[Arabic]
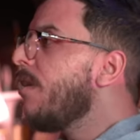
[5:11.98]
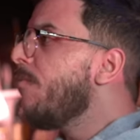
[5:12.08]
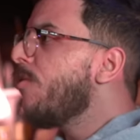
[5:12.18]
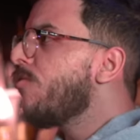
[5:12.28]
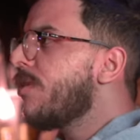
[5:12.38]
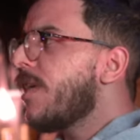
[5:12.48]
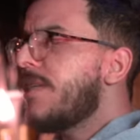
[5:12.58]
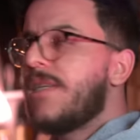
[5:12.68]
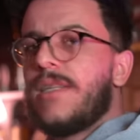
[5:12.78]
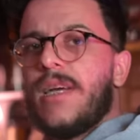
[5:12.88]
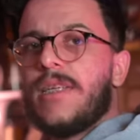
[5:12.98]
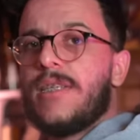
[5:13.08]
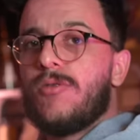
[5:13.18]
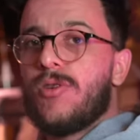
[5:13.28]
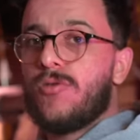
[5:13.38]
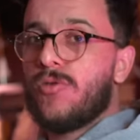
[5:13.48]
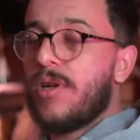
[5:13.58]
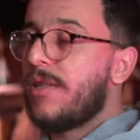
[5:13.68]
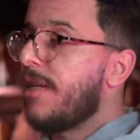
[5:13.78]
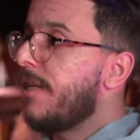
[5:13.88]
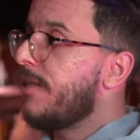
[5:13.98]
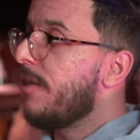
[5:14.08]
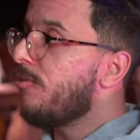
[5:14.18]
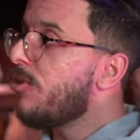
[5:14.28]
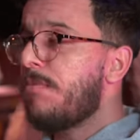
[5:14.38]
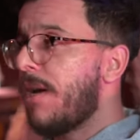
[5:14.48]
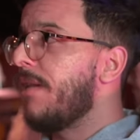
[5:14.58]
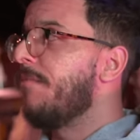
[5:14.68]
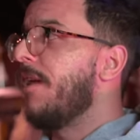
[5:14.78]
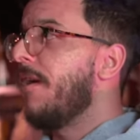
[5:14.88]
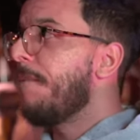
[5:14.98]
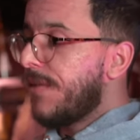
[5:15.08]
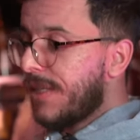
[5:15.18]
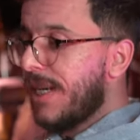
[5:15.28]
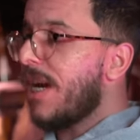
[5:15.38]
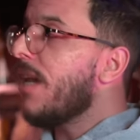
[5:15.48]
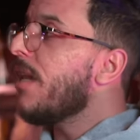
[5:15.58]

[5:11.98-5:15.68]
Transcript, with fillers: الميلود نسقسيك تاع الزوجه وسؤال تاع الزوج باني مليح الدقيقه